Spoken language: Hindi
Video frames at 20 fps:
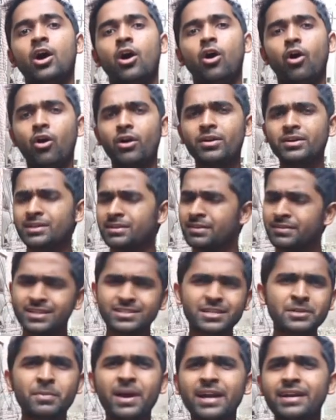और
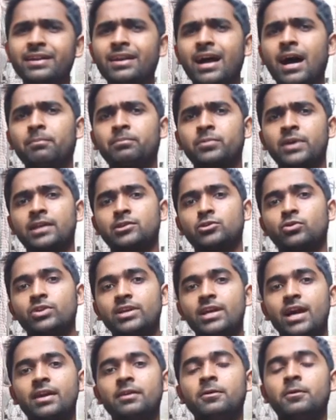डजेंट मैटर आप कहते हो कि
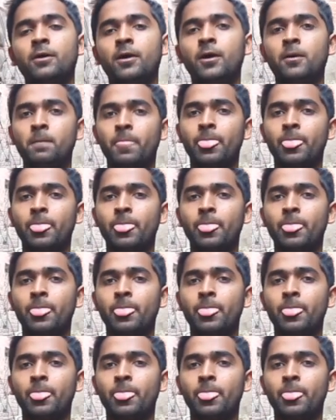यार आ,